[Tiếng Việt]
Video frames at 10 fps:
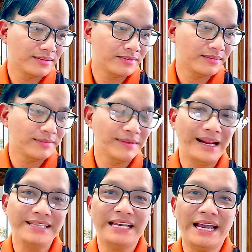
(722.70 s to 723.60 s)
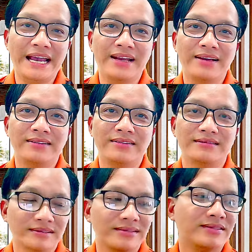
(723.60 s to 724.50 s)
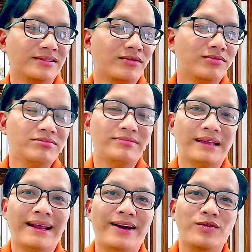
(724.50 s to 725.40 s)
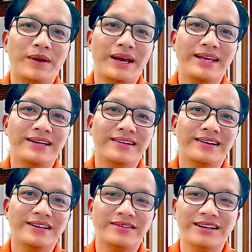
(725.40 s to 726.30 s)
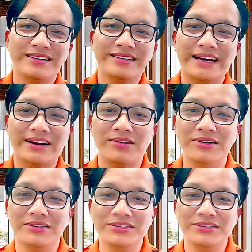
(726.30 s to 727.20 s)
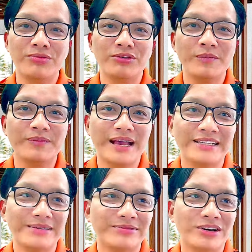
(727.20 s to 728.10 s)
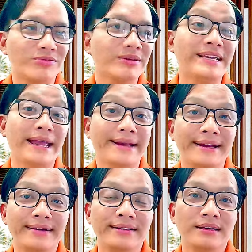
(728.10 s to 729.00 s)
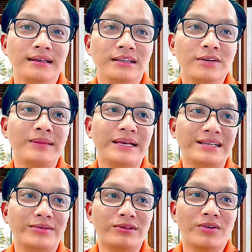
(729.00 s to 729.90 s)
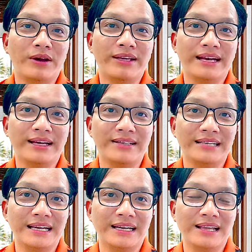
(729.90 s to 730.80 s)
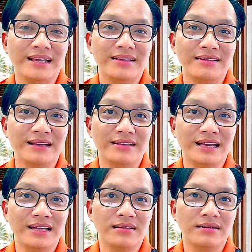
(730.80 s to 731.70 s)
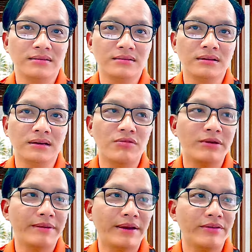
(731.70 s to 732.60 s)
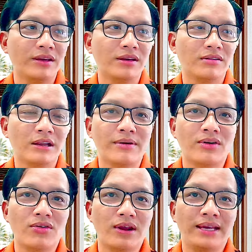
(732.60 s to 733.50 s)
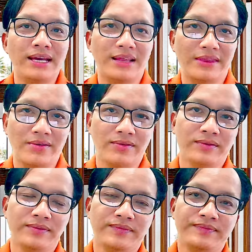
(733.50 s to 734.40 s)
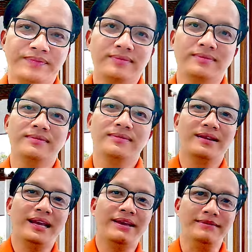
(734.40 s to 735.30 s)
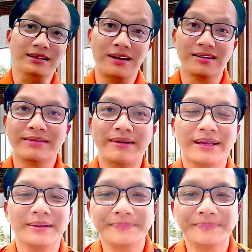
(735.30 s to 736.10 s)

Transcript: bên Malaysia đó cũng tè le học me trên đó chứ không phải đơn giản đâu ừ xưa cũng giúp người ta xong rồi cũng y gian vậy đó giúp ta xong giờ quay gian sang người ta nhận thấy được tức là con meo meo với con cô là y hệt nhau ừ. em rất thân các bạn nha